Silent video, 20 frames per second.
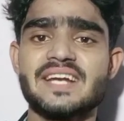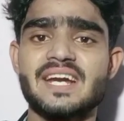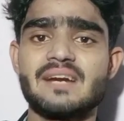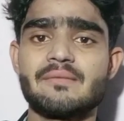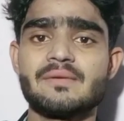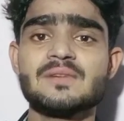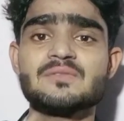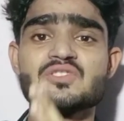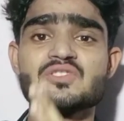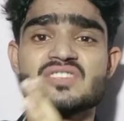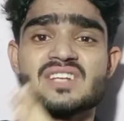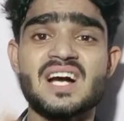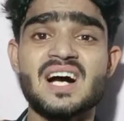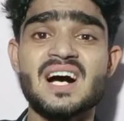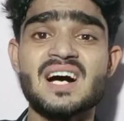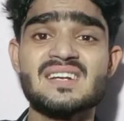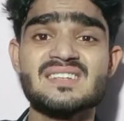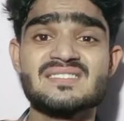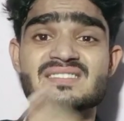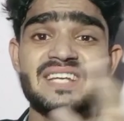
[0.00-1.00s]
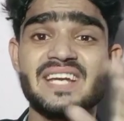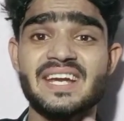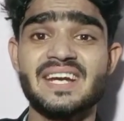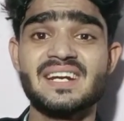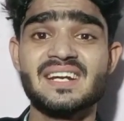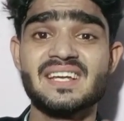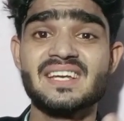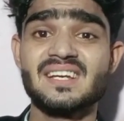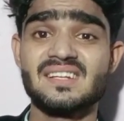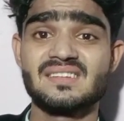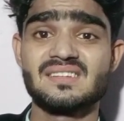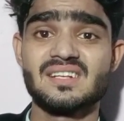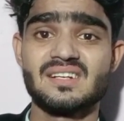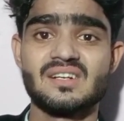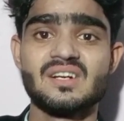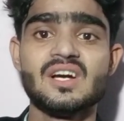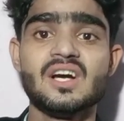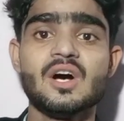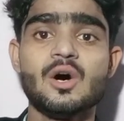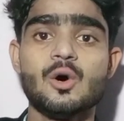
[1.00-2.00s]
सेकंड मतलब चार सेकंड के
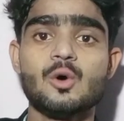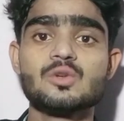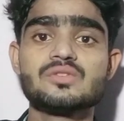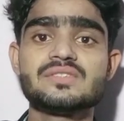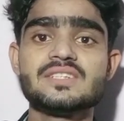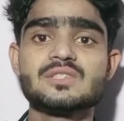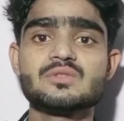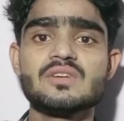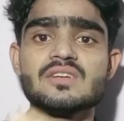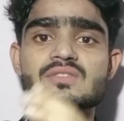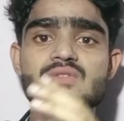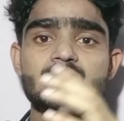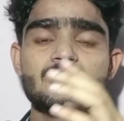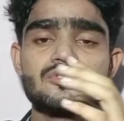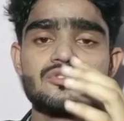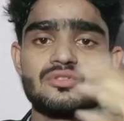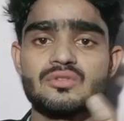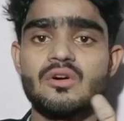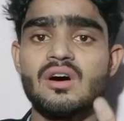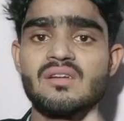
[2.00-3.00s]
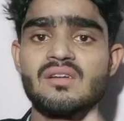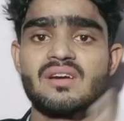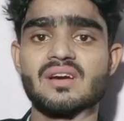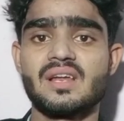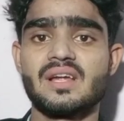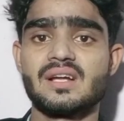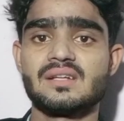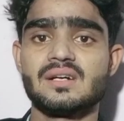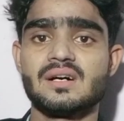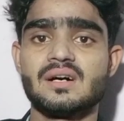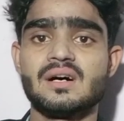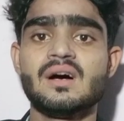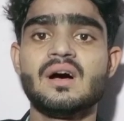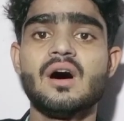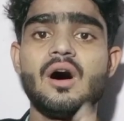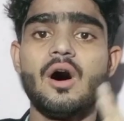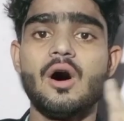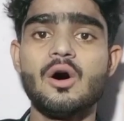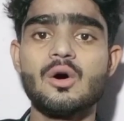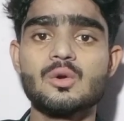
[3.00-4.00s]
अंदर उसने जो है इसको सॉल्व कर लिया था
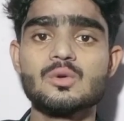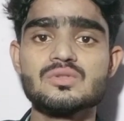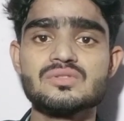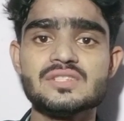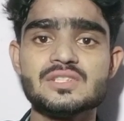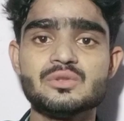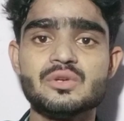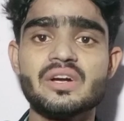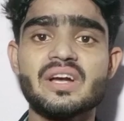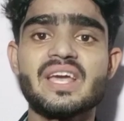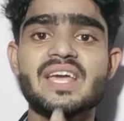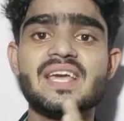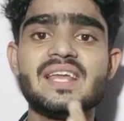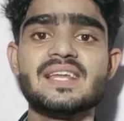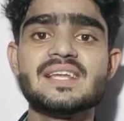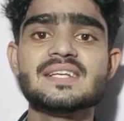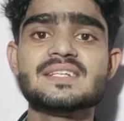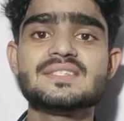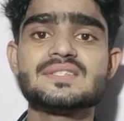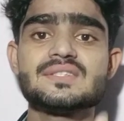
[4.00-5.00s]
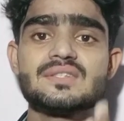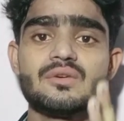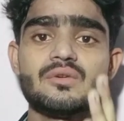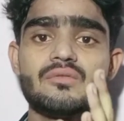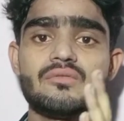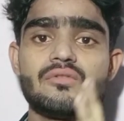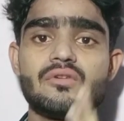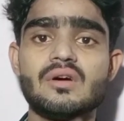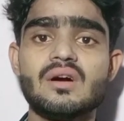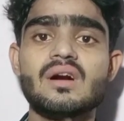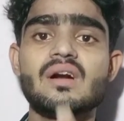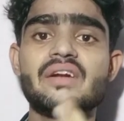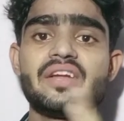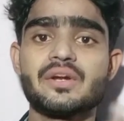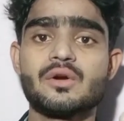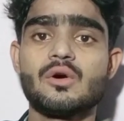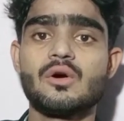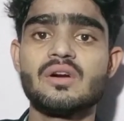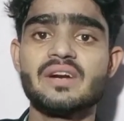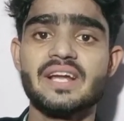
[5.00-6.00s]
और उसने जो है गिनीज वर्ल्ड
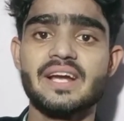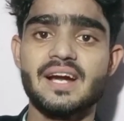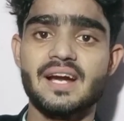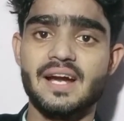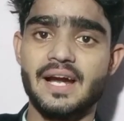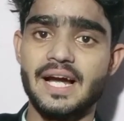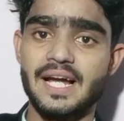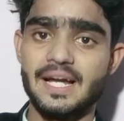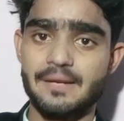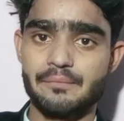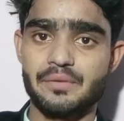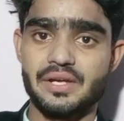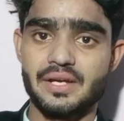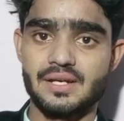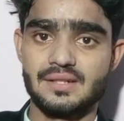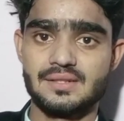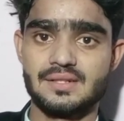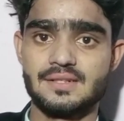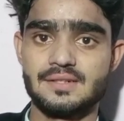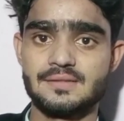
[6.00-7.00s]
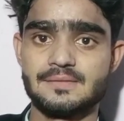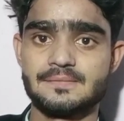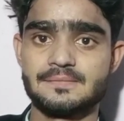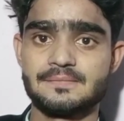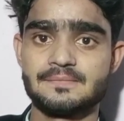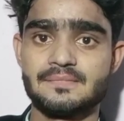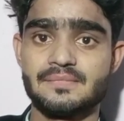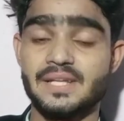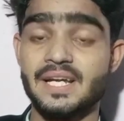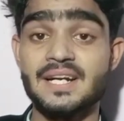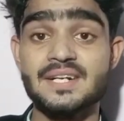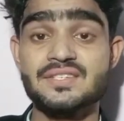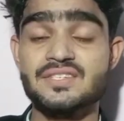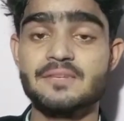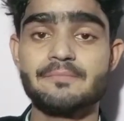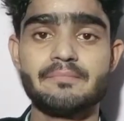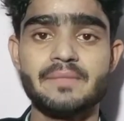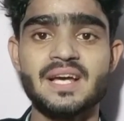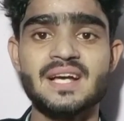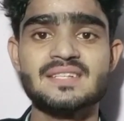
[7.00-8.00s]
रिकॉर्ड कायम किया था
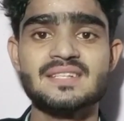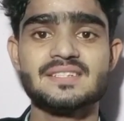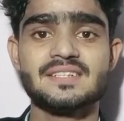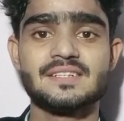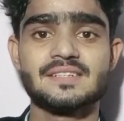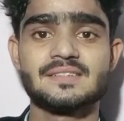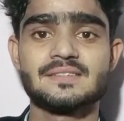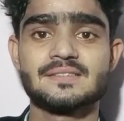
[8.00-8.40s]
दैट्स अमेजिंग